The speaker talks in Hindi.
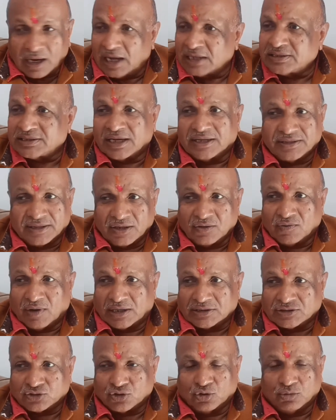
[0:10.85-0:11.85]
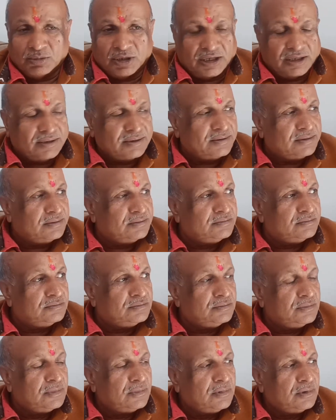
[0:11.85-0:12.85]
आज का दिन वास्तव में
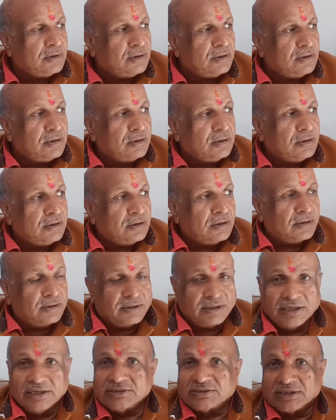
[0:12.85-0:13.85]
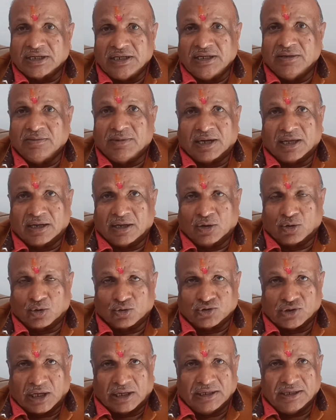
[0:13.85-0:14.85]
देश के लिए बड़ा
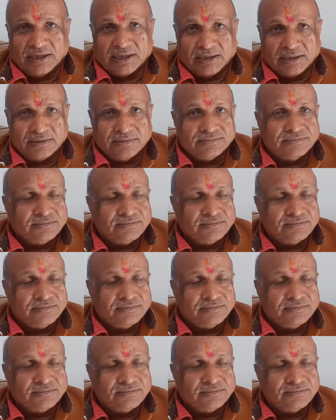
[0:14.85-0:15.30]
गौरवशाली है